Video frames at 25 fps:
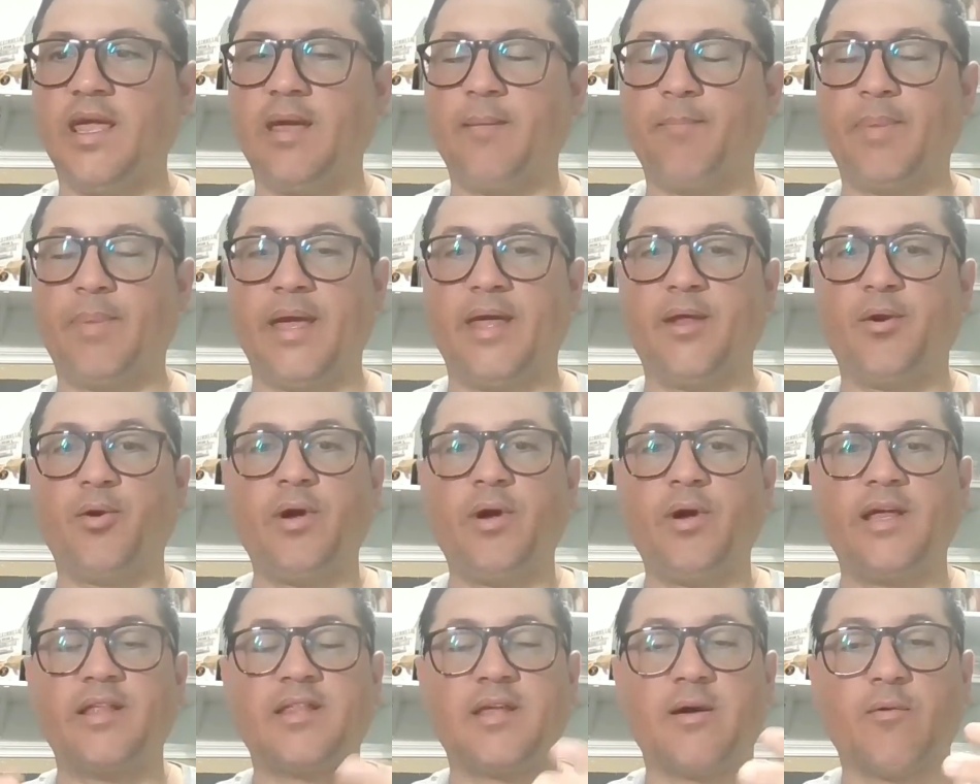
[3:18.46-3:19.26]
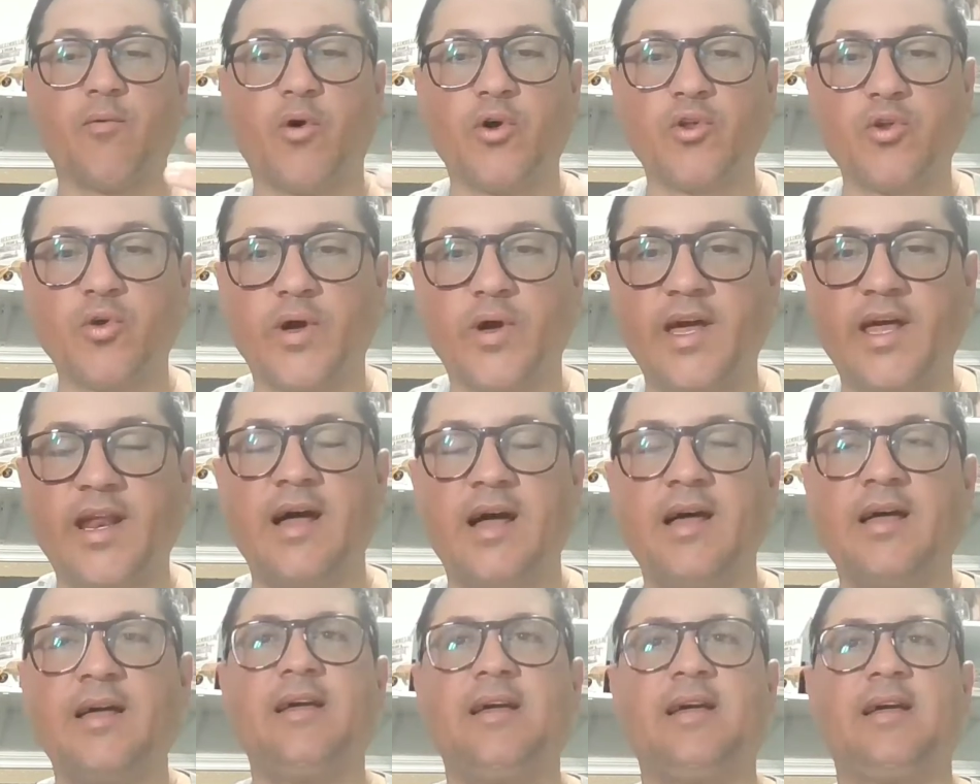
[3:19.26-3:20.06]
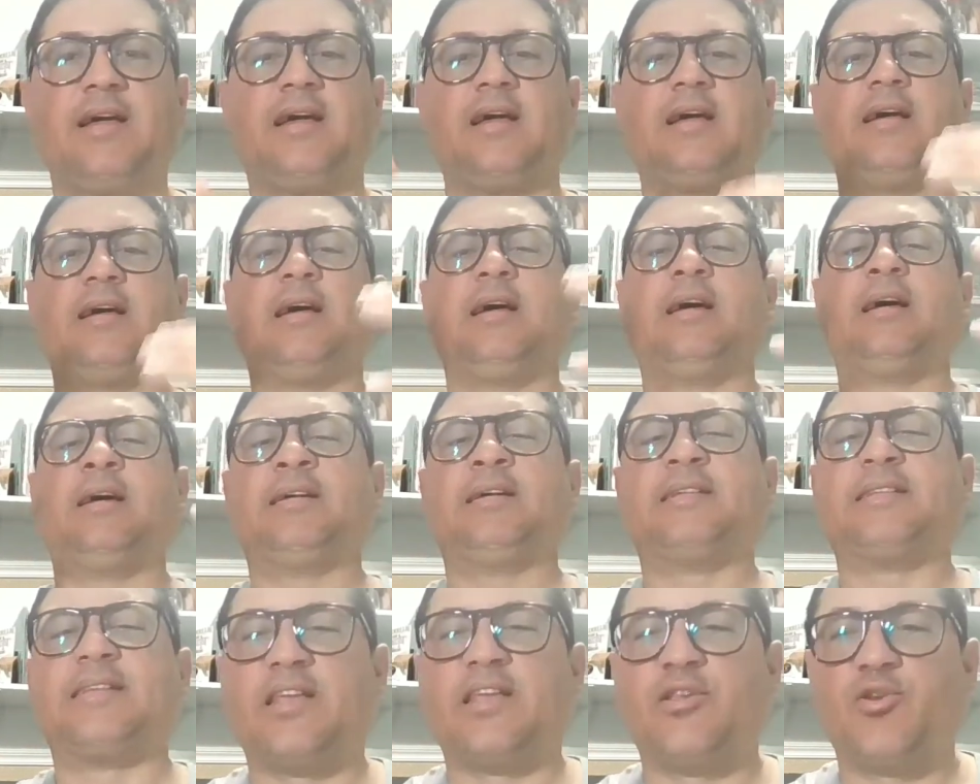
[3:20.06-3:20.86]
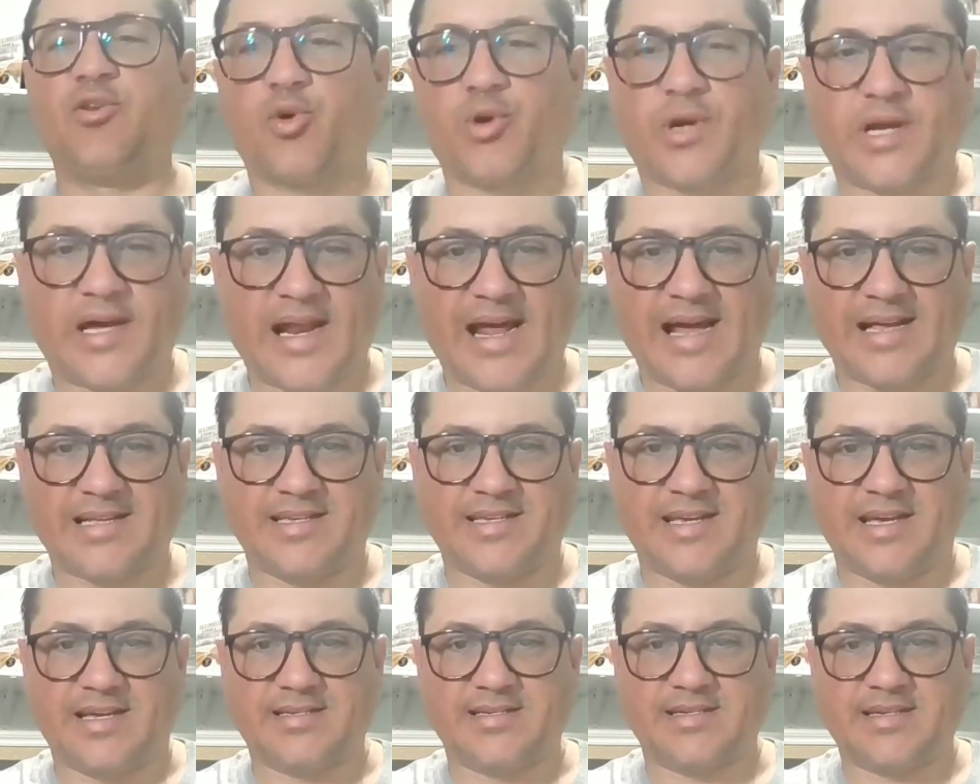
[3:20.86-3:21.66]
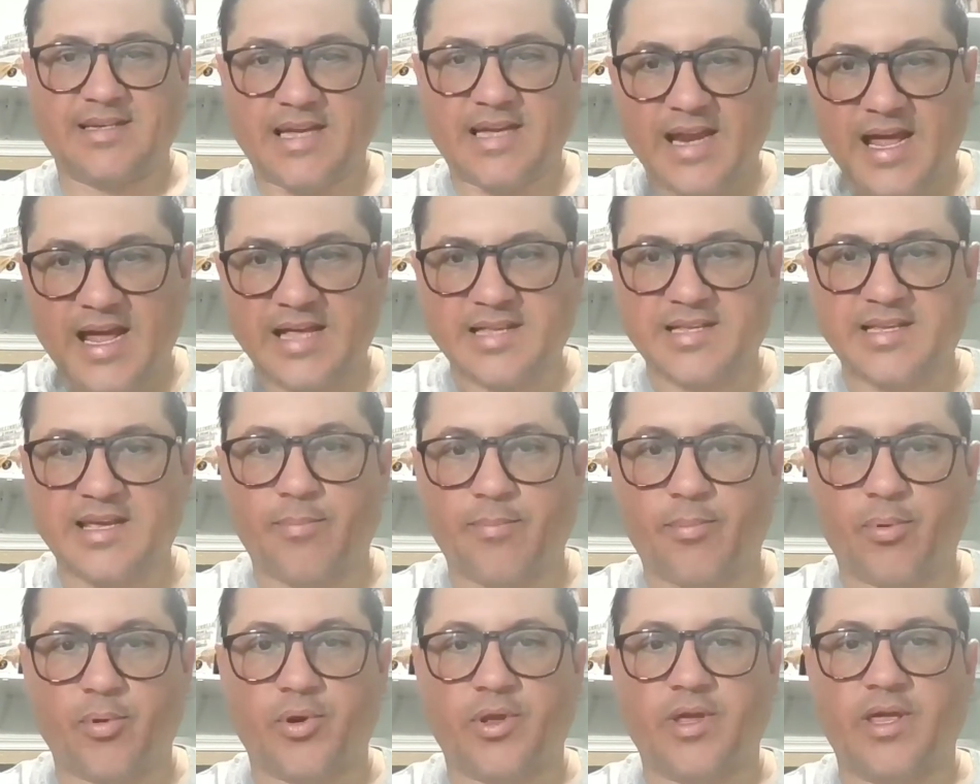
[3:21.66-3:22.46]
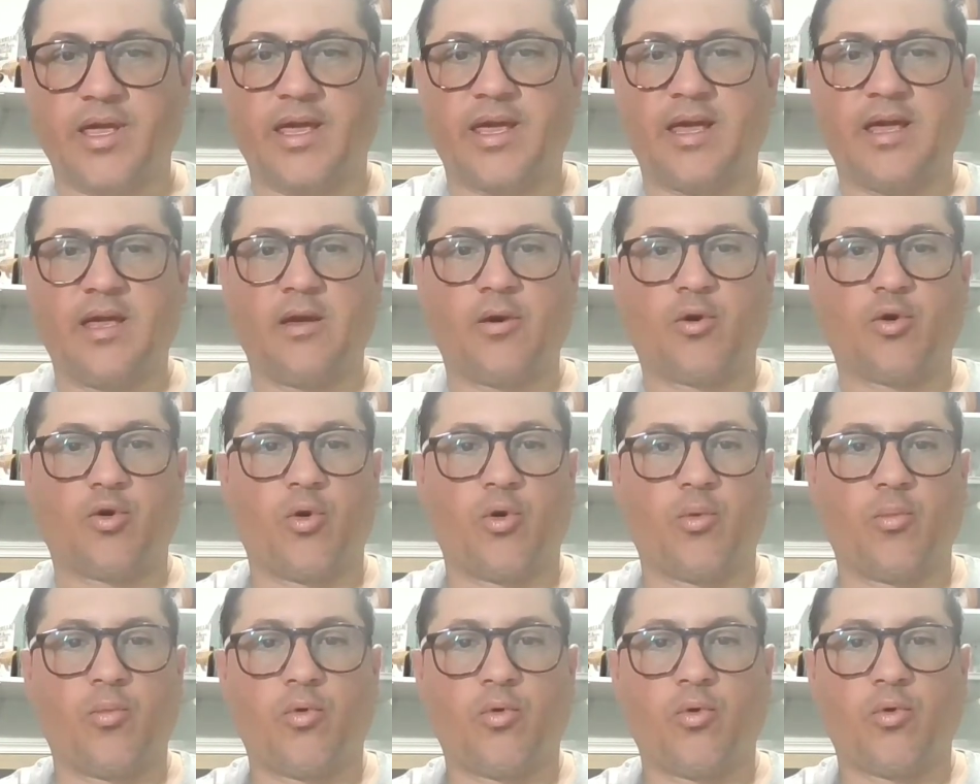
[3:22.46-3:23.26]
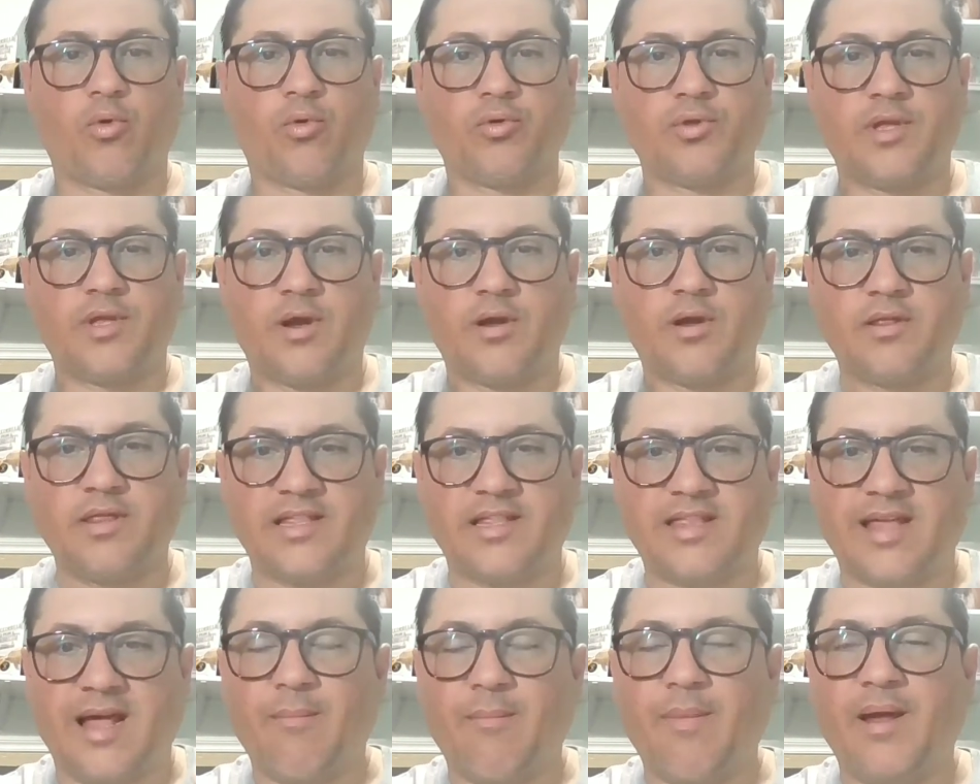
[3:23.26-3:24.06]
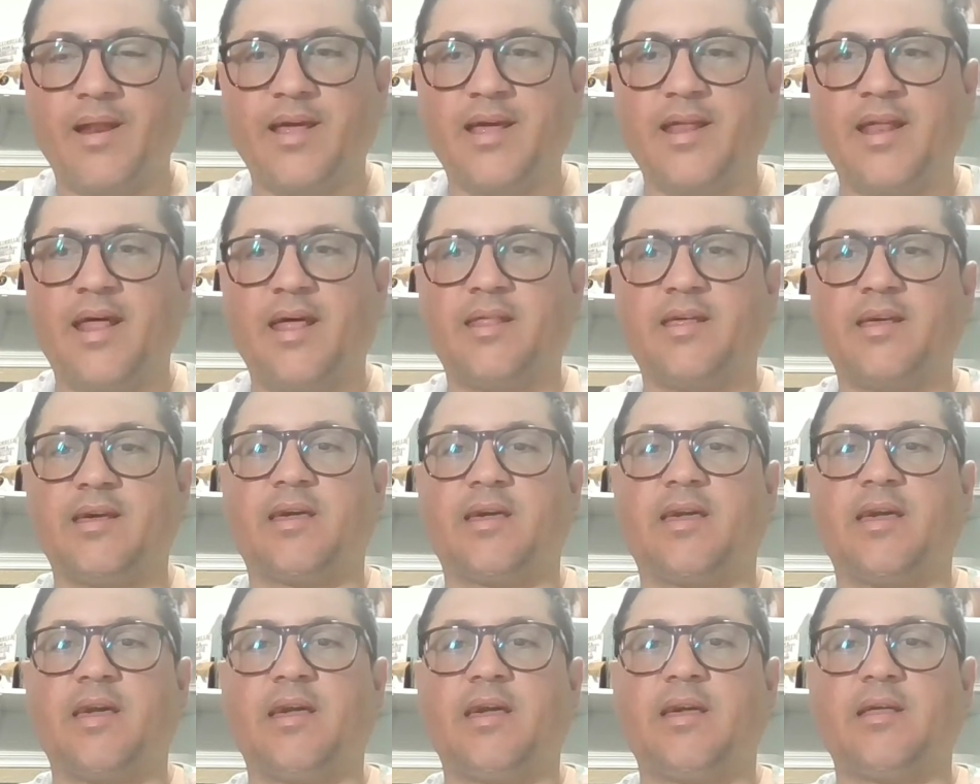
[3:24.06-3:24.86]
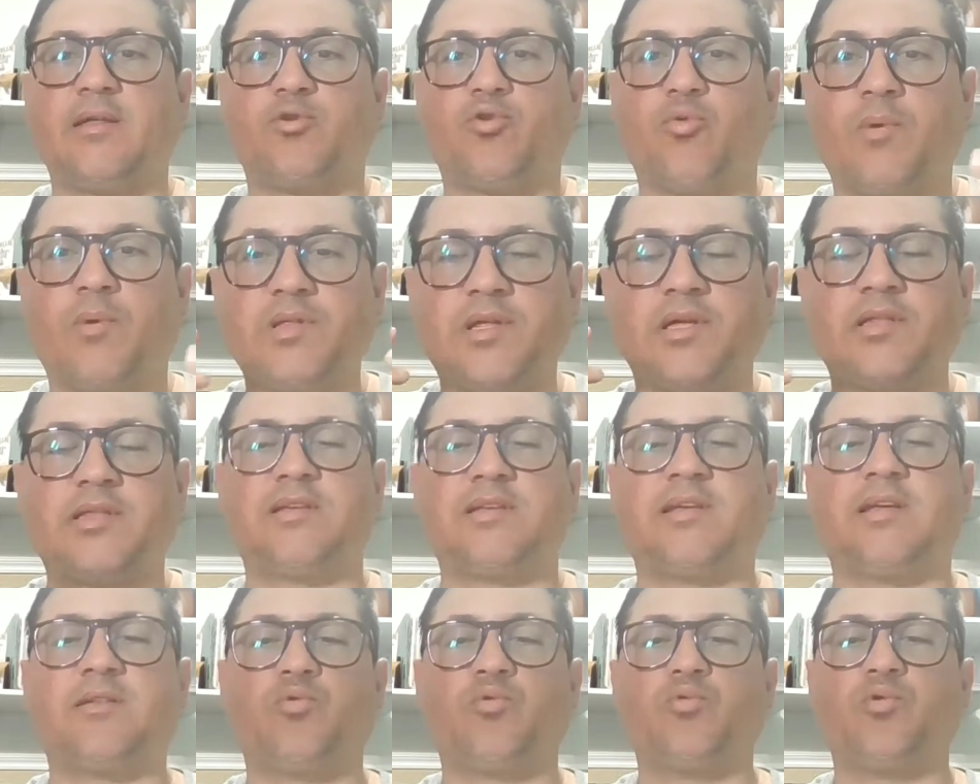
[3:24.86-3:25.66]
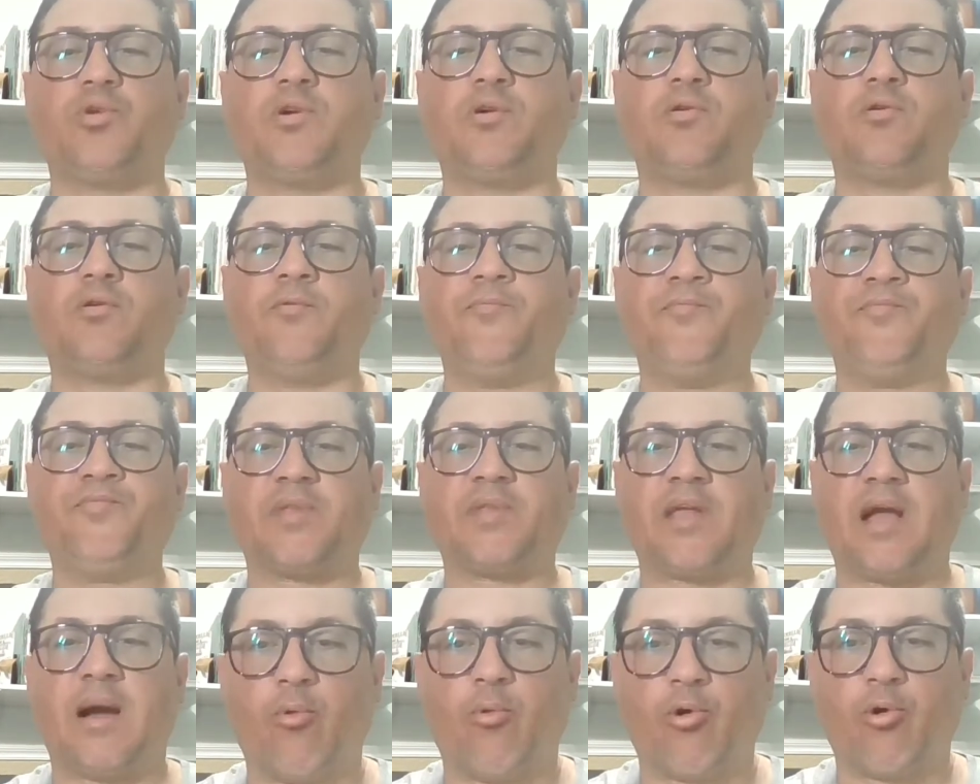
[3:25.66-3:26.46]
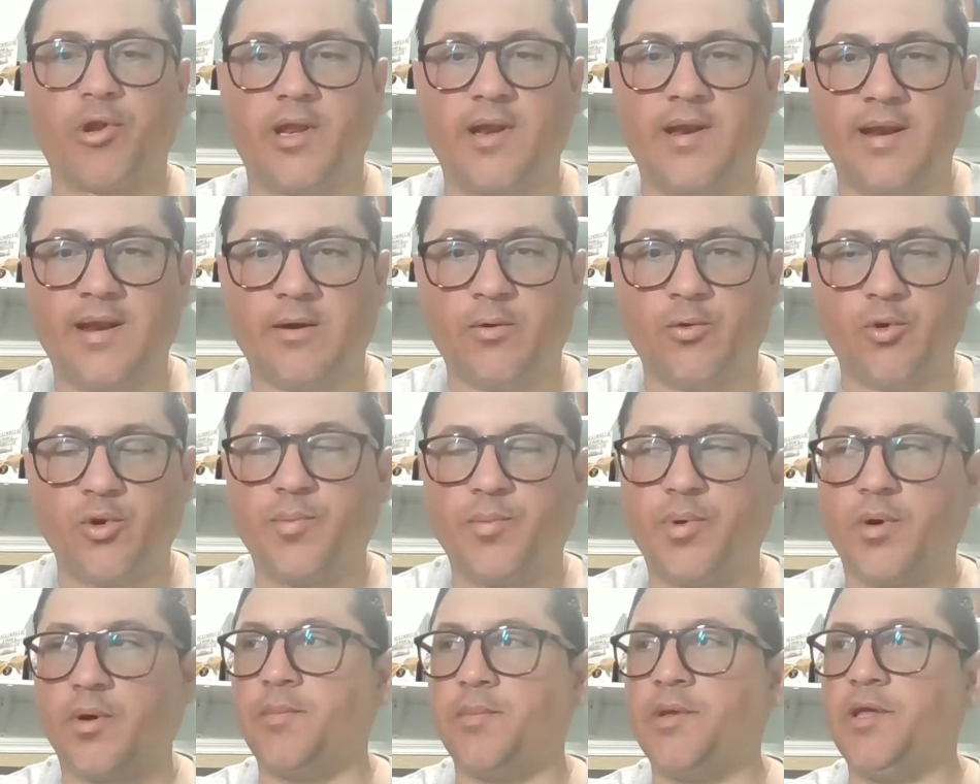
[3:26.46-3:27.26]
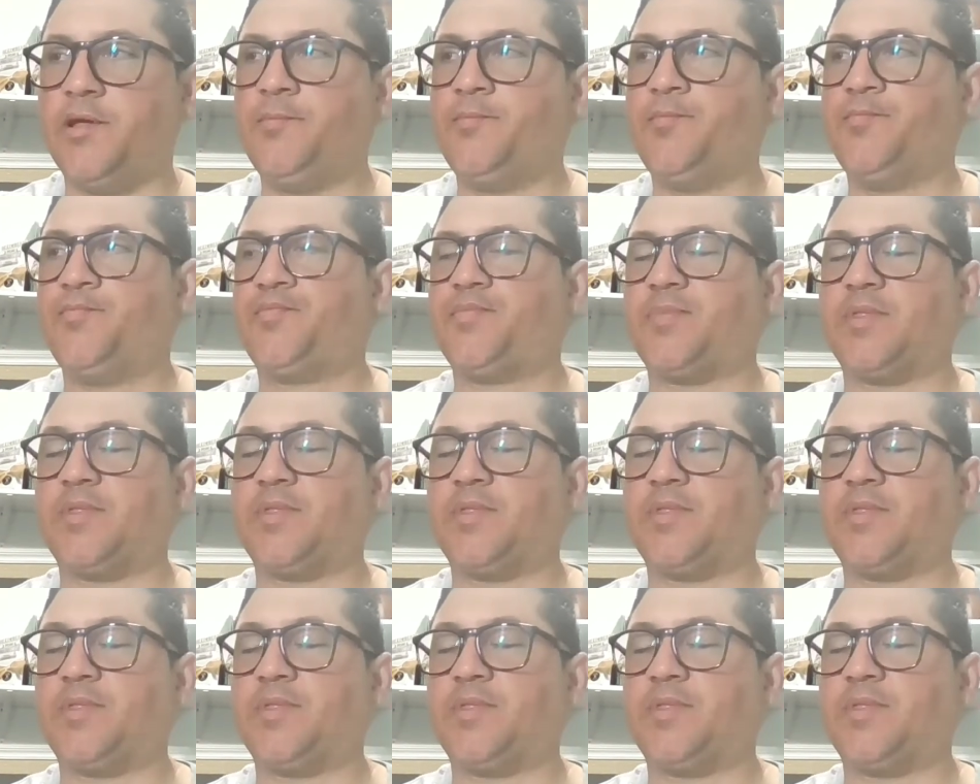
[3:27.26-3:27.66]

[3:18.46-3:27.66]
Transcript: pero este voto era Señor, gracias, gracias porque como de, tal manera de que tú mandaste a tu hijo a morir en la cruz por mí